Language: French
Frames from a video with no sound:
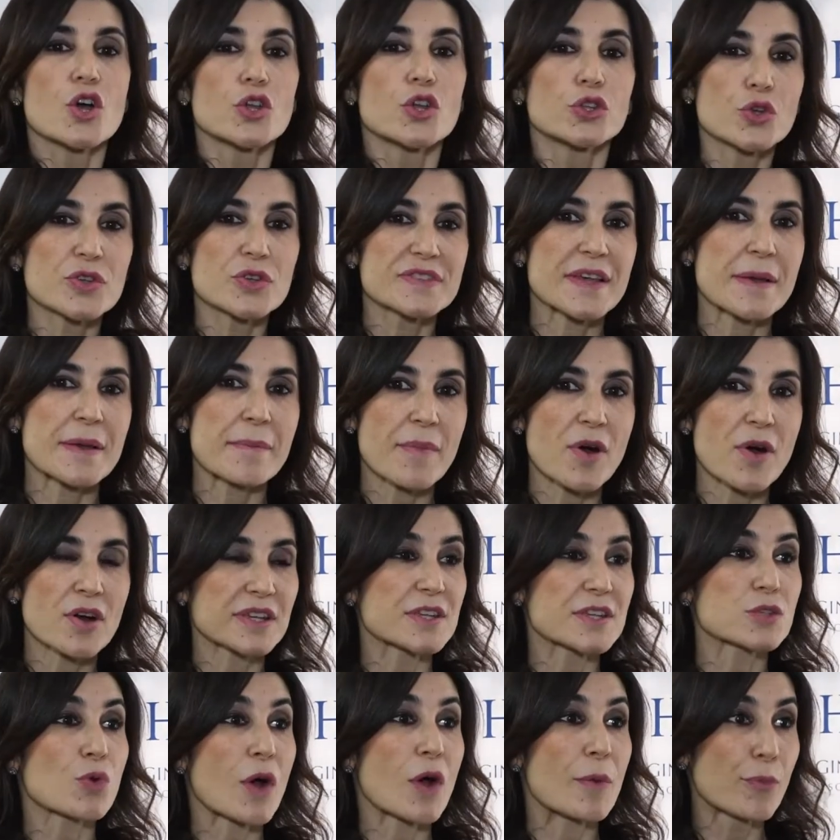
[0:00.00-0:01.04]
Deuxièmement,
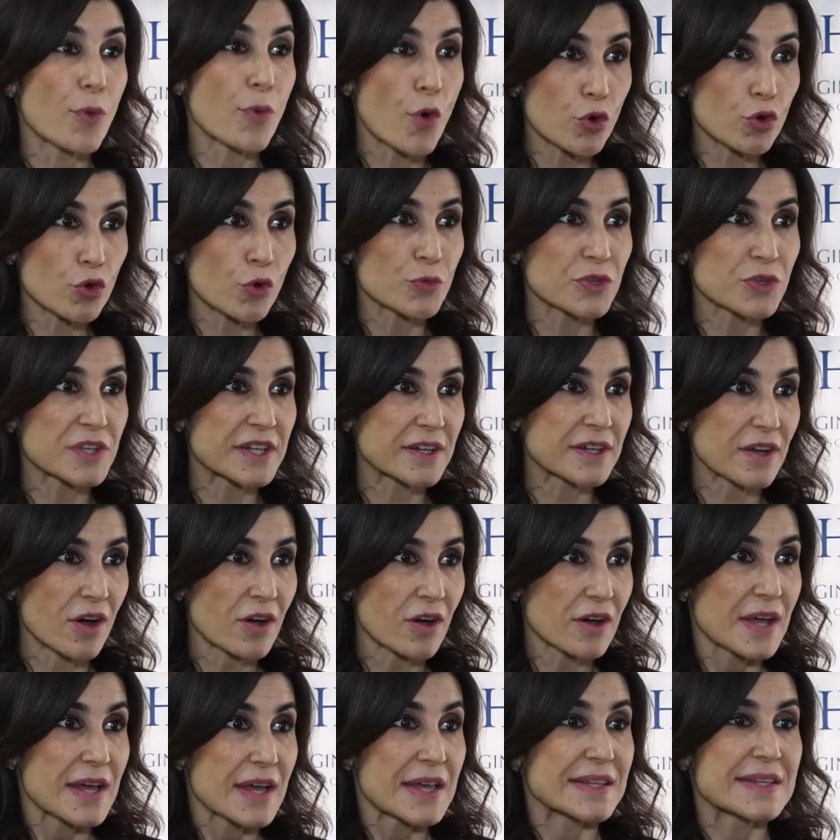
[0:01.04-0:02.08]
qu'ils soient bons communicants,
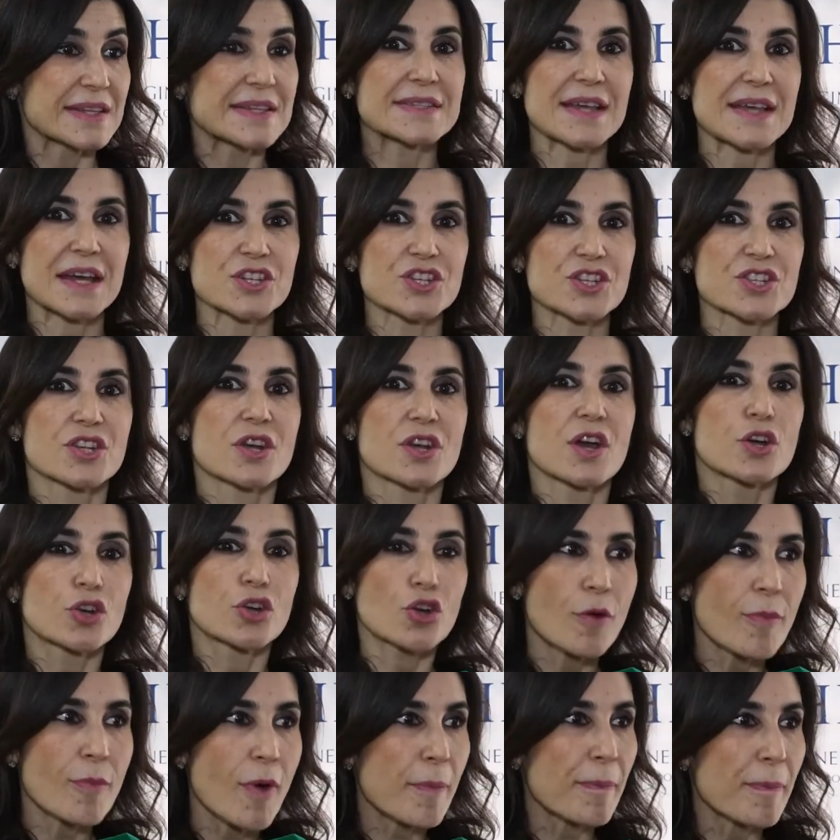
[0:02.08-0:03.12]
qu'ils sachent
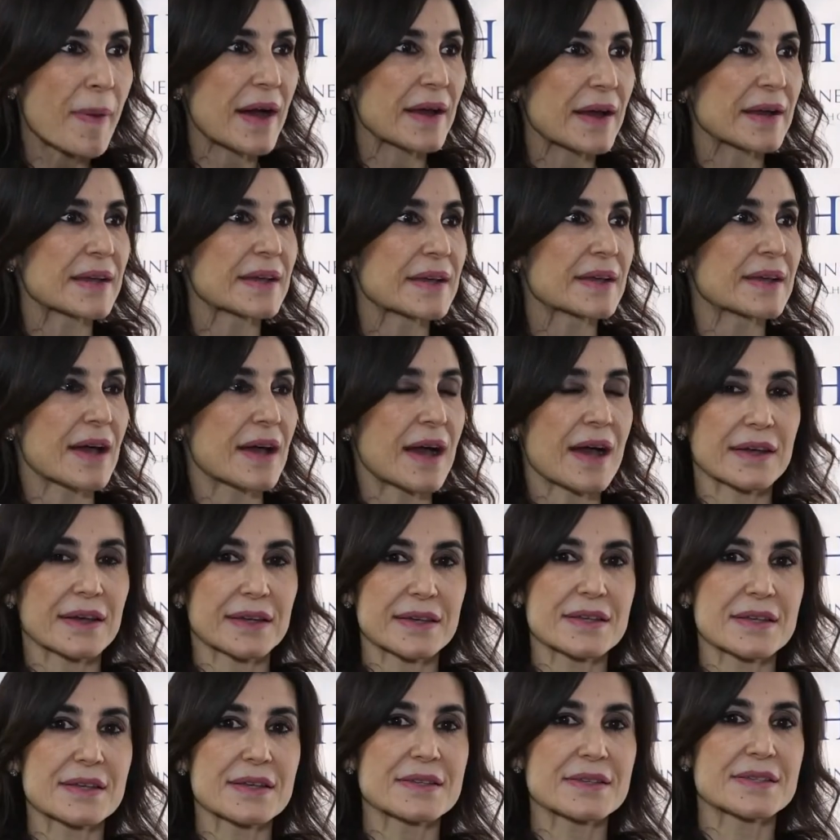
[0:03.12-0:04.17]
comment parler,
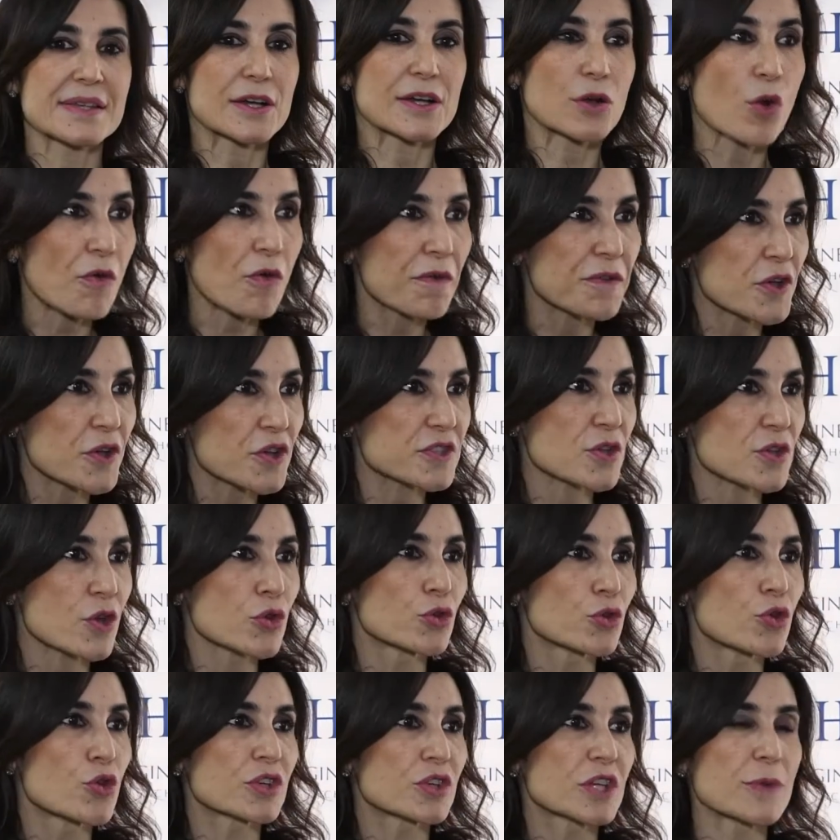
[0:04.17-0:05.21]
qu'ils aient confiance en
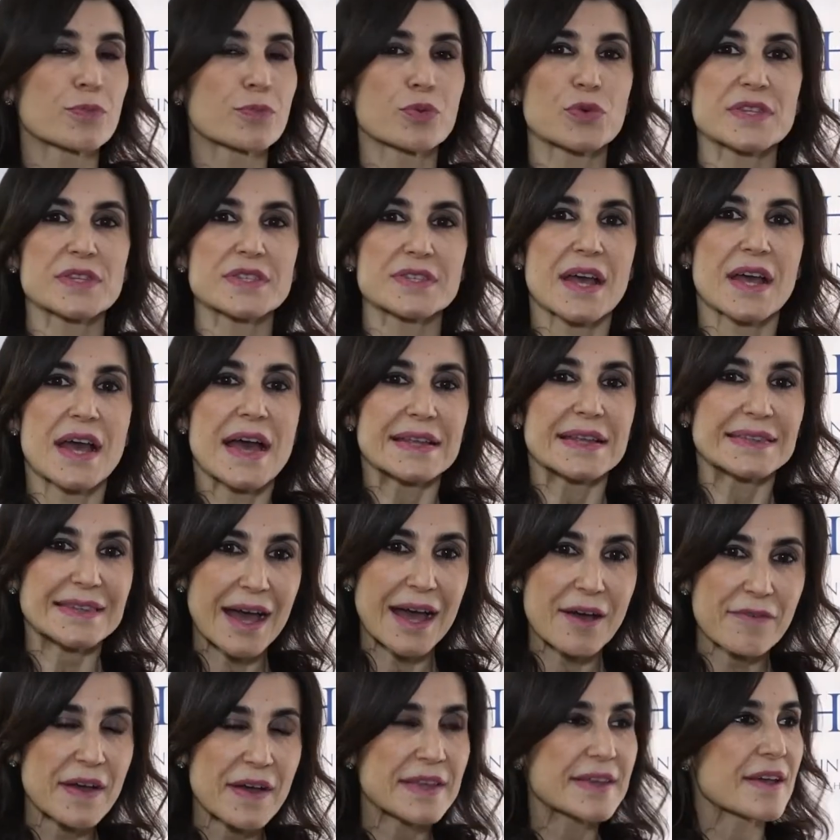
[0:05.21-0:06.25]
eux, qu'ils puissent
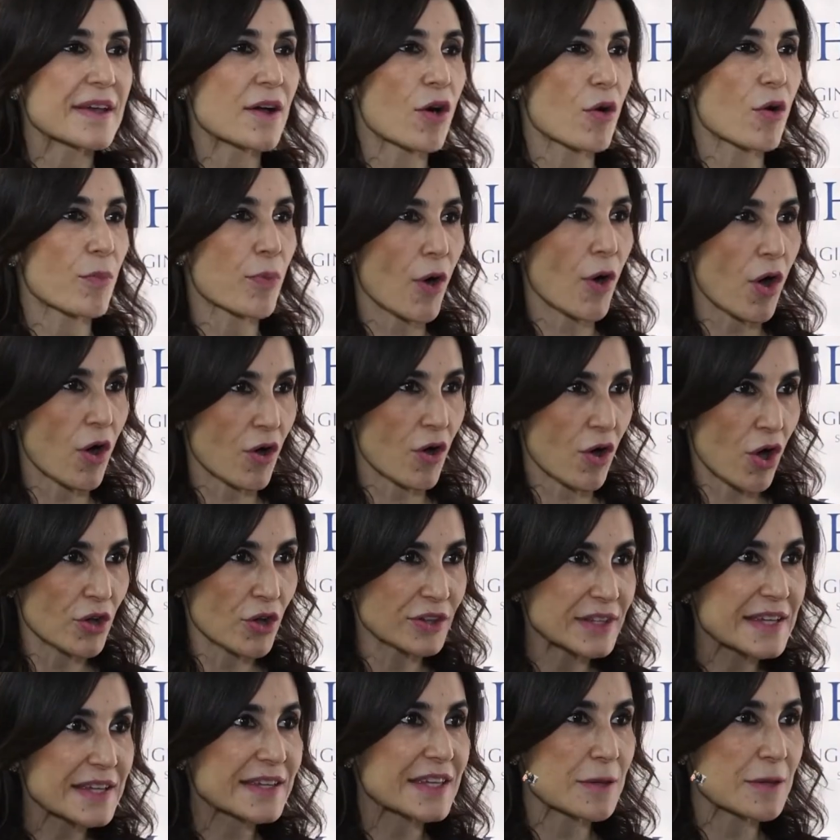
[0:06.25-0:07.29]
travailler en,
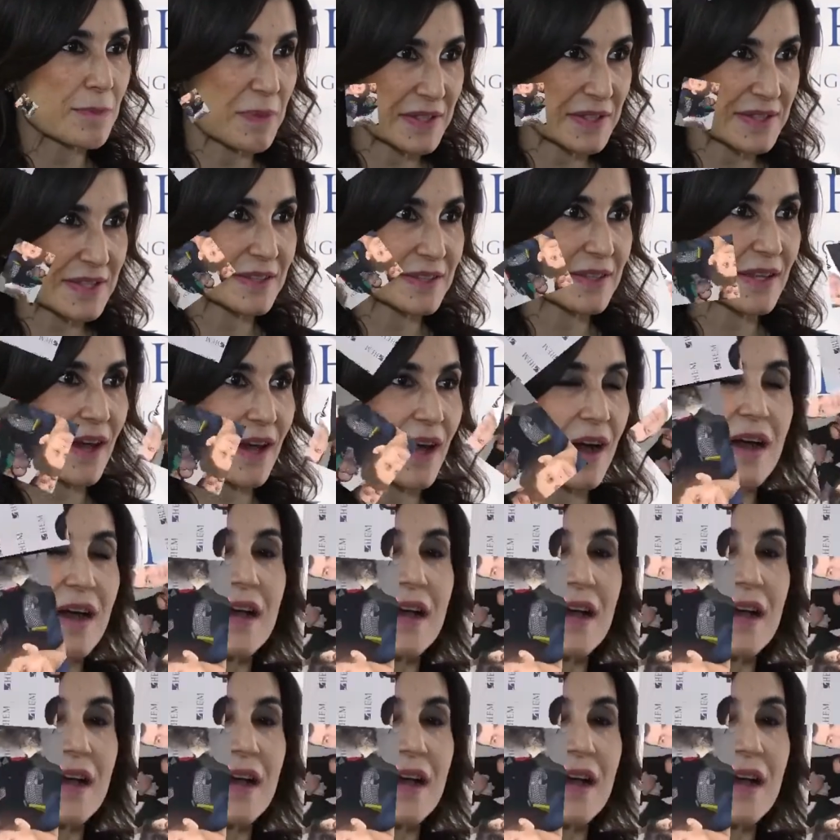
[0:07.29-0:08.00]
équipe, etc.